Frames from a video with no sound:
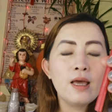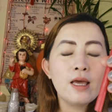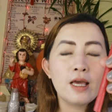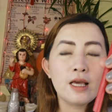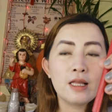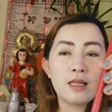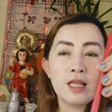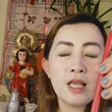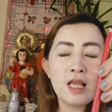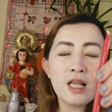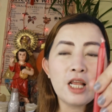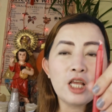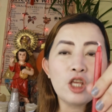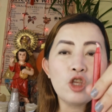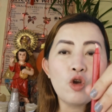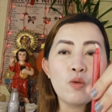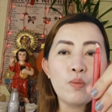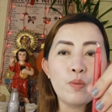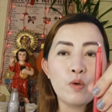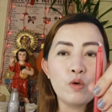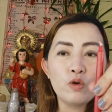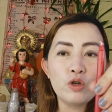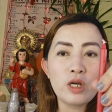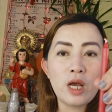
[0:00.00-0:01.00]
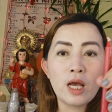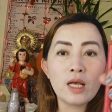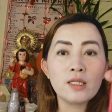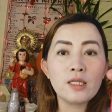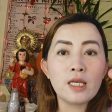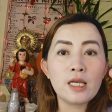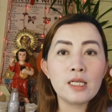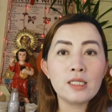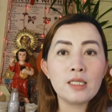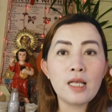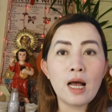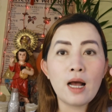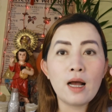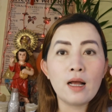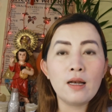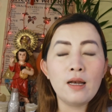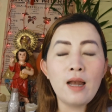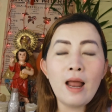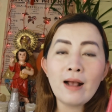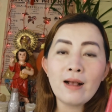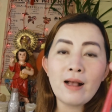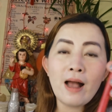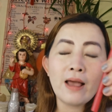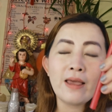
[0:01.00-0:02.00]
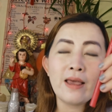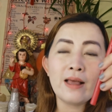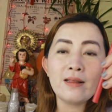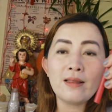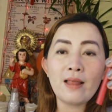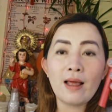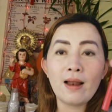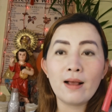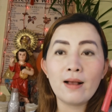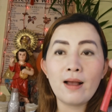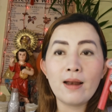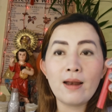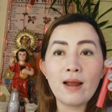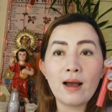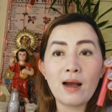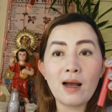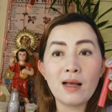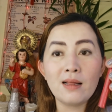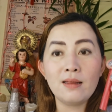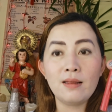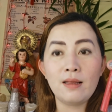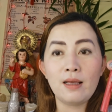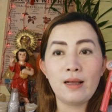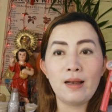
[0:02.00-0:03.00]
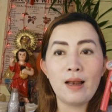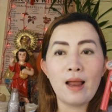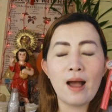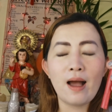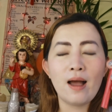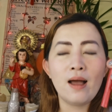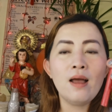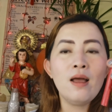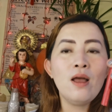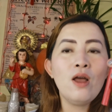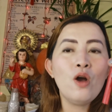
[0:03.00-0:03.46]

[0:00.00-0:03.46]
itirik nyo po siya sa isang lagayan talaga ng kandila.